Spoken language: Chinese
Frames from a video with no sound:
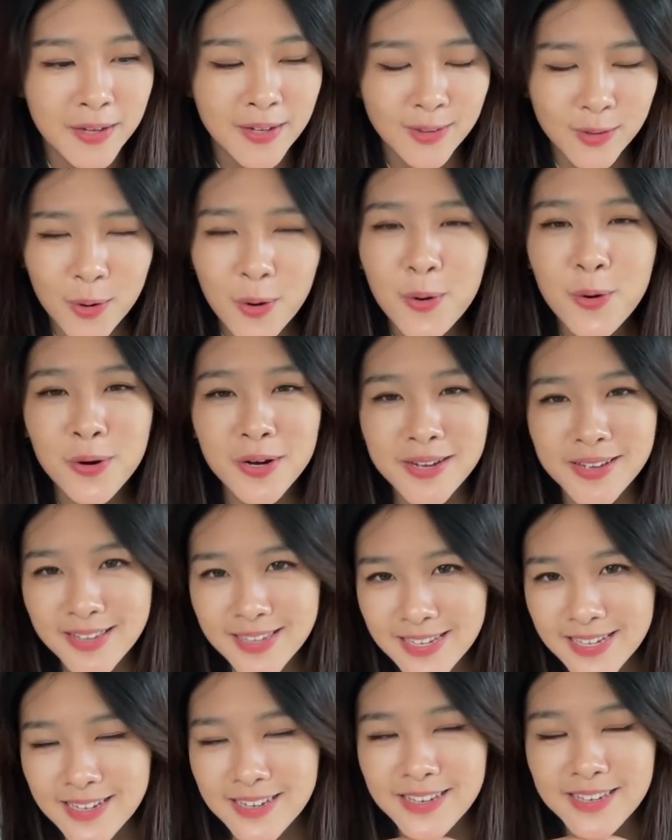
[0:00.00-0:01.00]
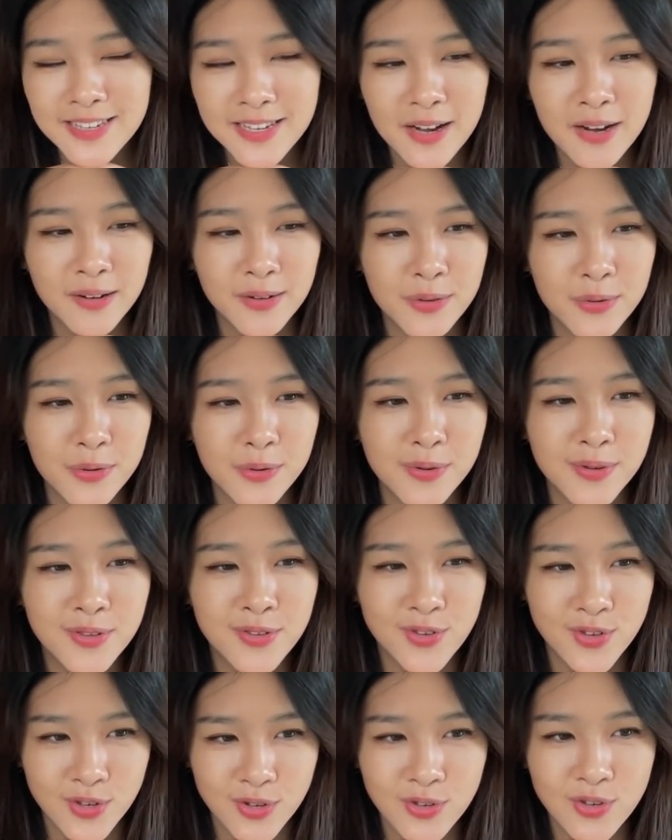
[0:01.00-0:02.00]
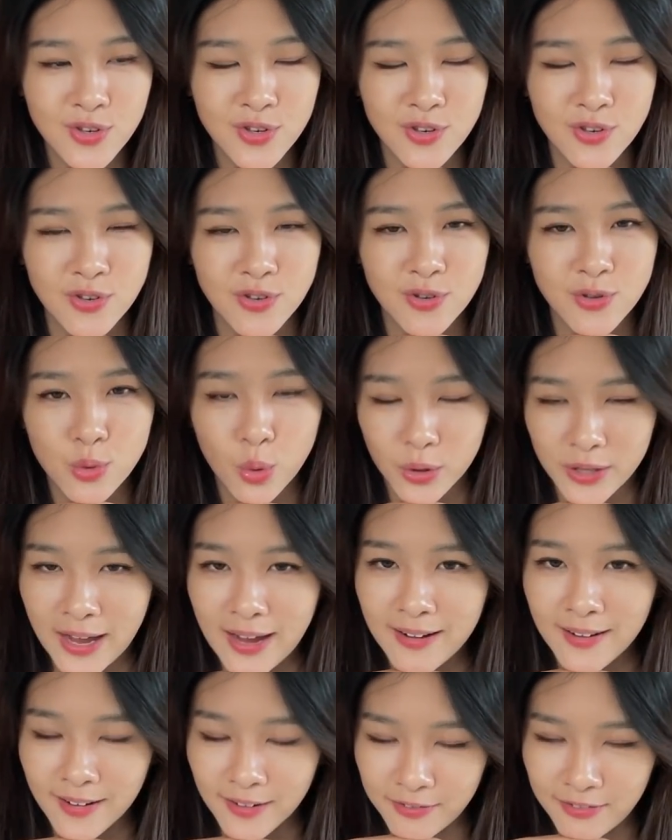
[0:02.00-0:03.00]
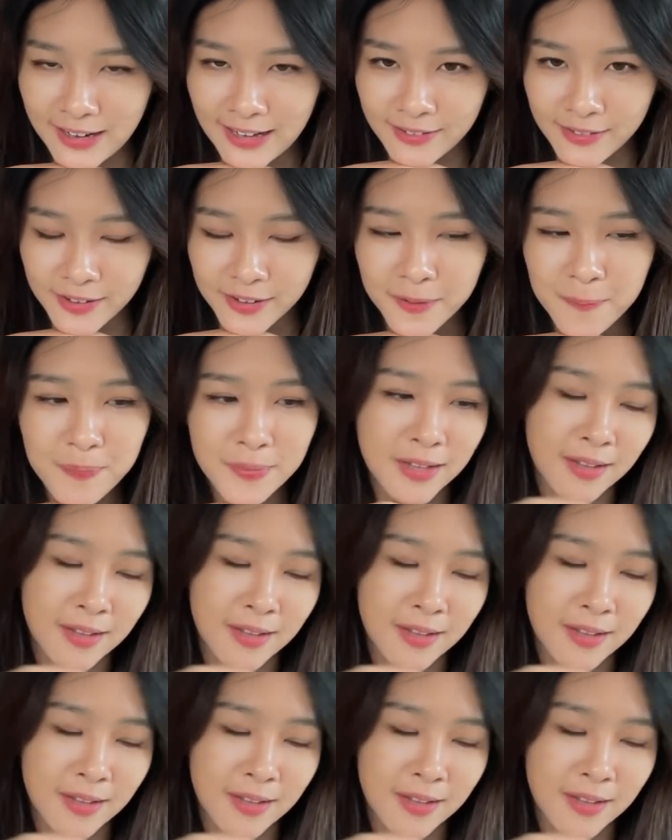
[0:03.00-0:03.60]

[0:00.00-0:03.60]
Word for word: 都会倾向于支持堕胎合法呢？